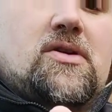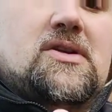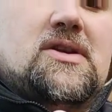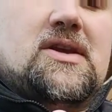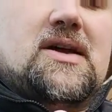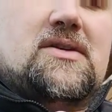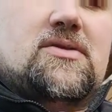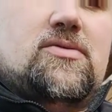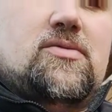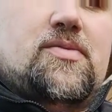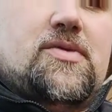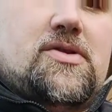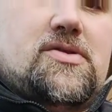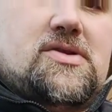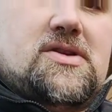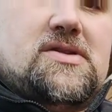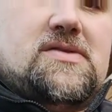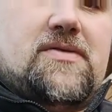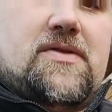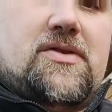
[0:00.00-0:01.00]
kontaktu
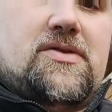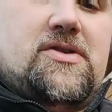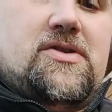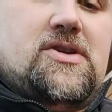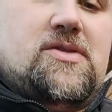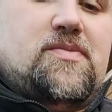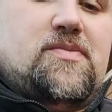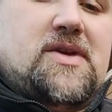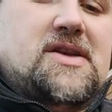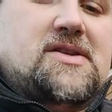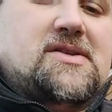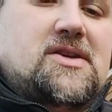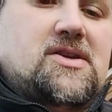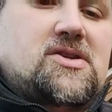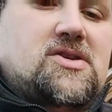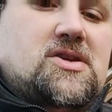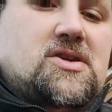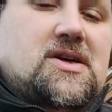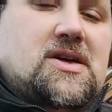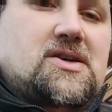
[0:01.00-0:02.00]
proszę dzwonić
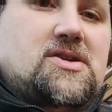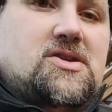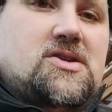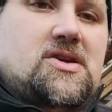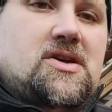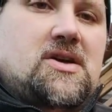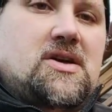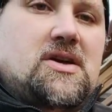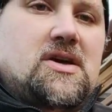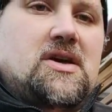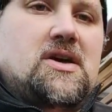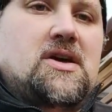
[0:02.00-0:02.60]
513